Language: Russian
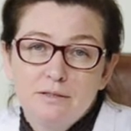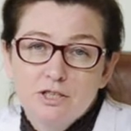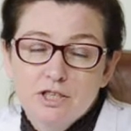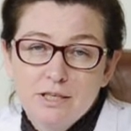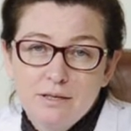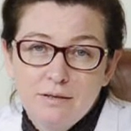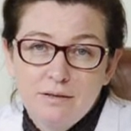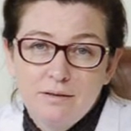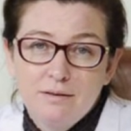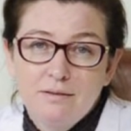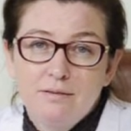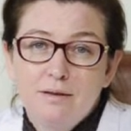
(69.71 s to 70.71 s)

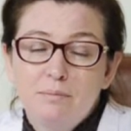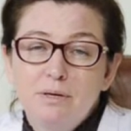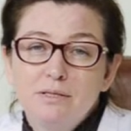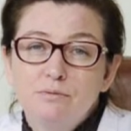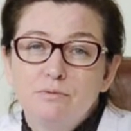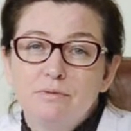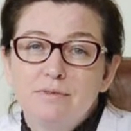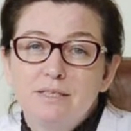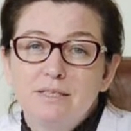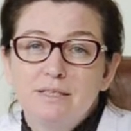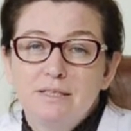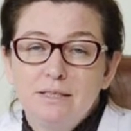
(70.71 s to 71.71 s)
решение на базе
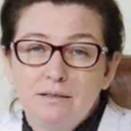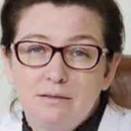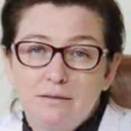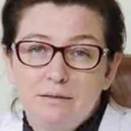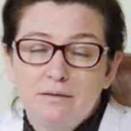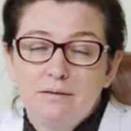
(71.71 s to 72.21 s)
университета